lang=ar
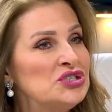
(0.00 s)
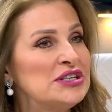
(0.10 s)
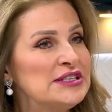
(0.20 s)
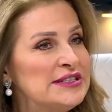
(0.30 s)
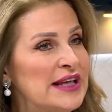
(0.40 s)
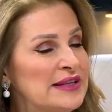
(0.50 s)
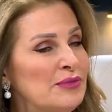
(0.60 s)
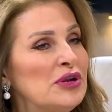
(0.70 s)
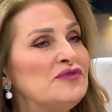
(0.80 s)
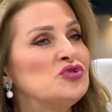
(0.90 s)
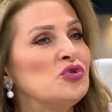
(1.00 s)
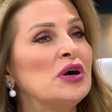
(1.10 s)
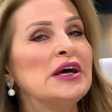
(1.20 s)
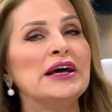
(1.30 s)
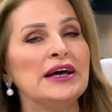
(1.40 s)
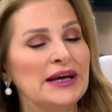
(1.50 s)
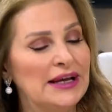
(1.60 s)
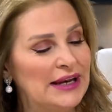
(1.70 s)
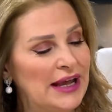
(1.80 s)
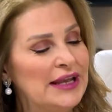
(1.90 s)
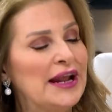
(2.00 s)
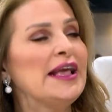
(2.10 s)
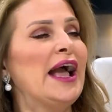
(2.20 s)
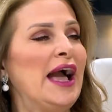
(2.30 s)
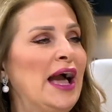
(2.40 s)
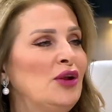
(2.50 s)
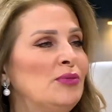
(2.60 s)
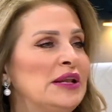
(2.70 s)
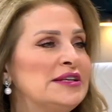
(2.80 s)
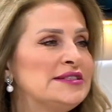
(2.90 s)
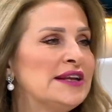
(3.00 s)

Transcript: شخص يستخدمه نفسه ليريح حاله من آه.